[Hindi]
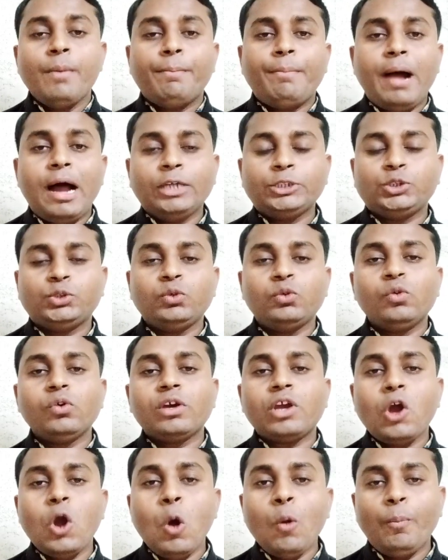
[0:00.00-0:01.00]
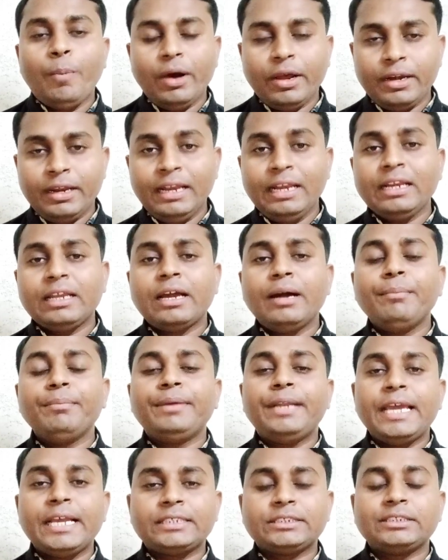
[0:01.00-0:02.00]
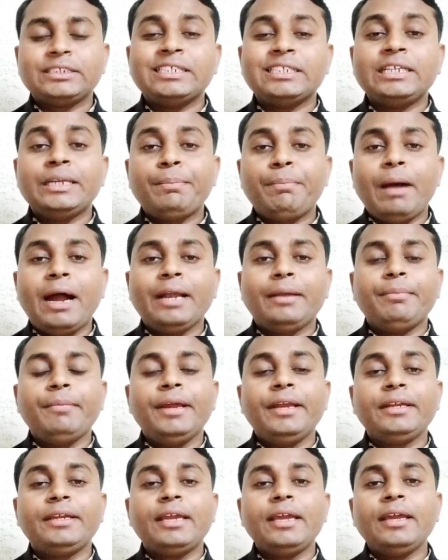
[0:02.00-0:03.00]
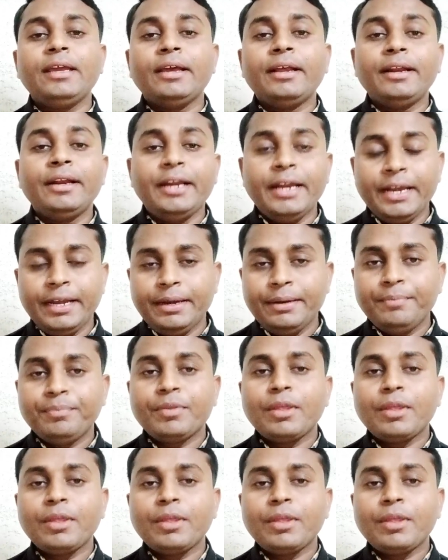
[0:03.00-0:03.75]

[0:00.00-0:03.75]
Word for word: पास्टरों के ऊपर इनकम टैक्स डिपार्टमेंट की रेड